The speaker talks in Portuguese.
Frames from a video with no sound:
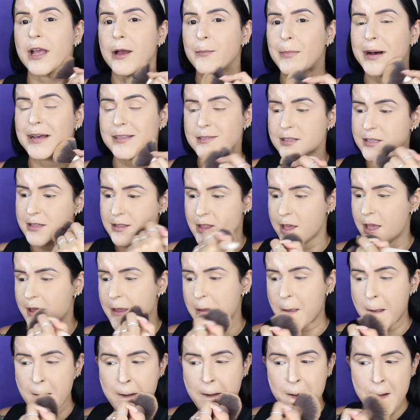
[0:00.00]
que a base
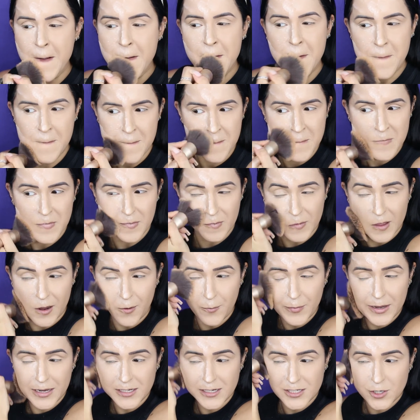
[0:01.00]
tem.
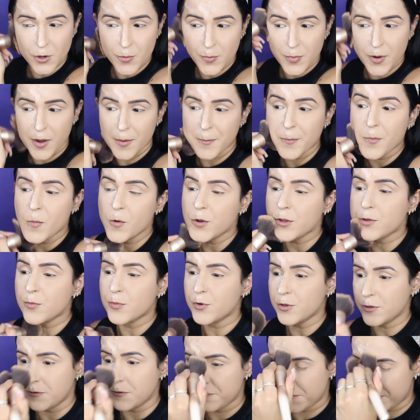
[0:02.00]
Realmente é um pó muito,
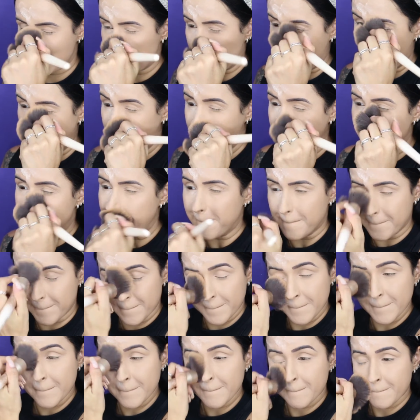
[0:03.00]
muito fininho.
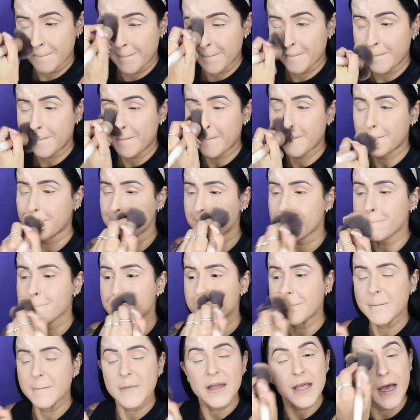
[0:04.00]

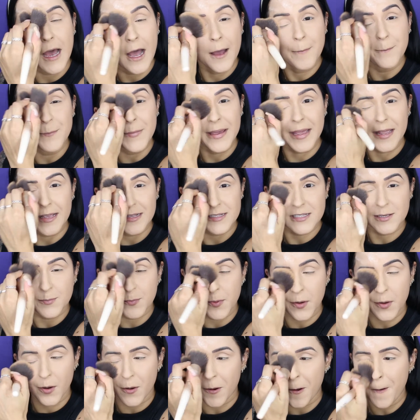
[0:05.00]
Amei esse
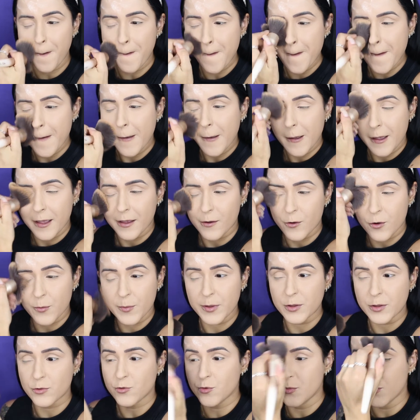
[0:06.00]
pó,
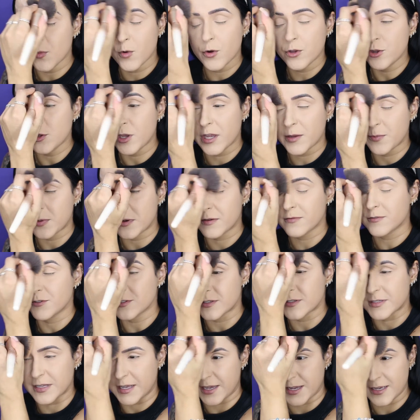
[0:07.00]
recomendo muito aí pra
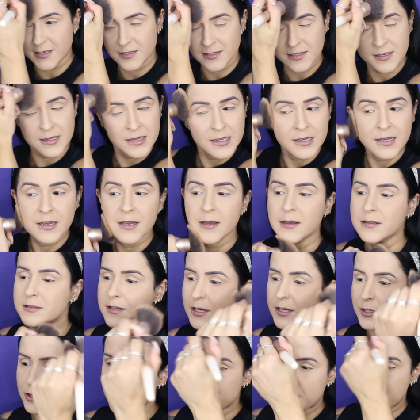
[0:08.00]
vocês,
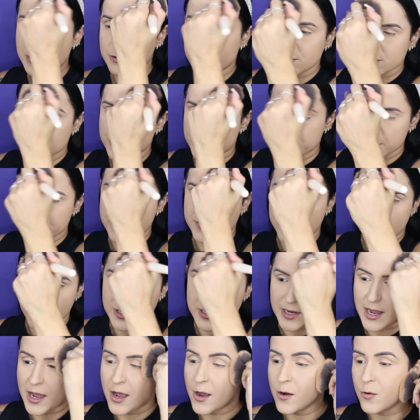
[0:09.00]
tanto para uso
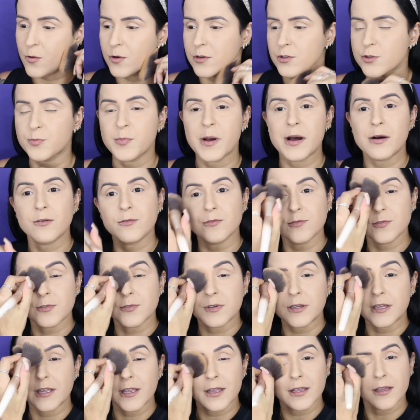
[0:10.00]
profissional quanto para
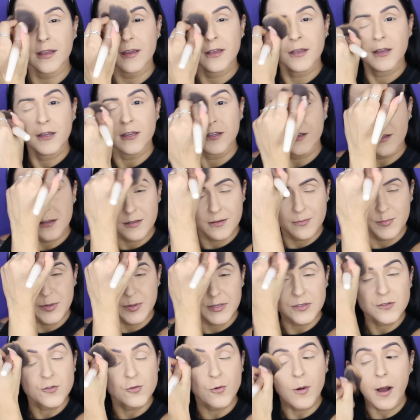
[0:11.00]
uso aí
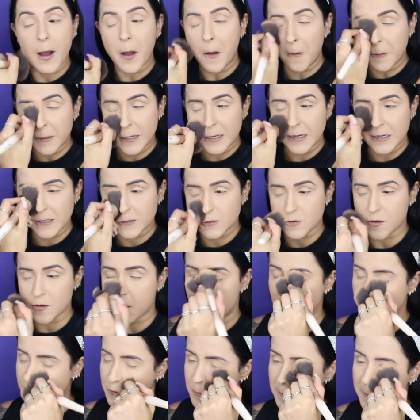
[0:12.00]
pessoal, né, na sua
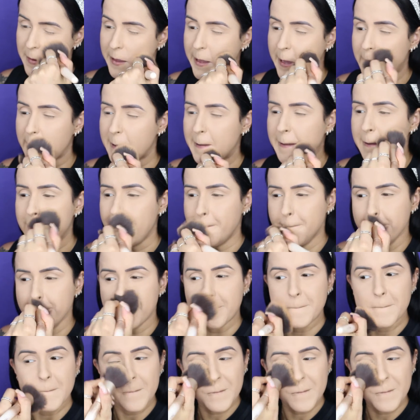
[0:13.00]
auto make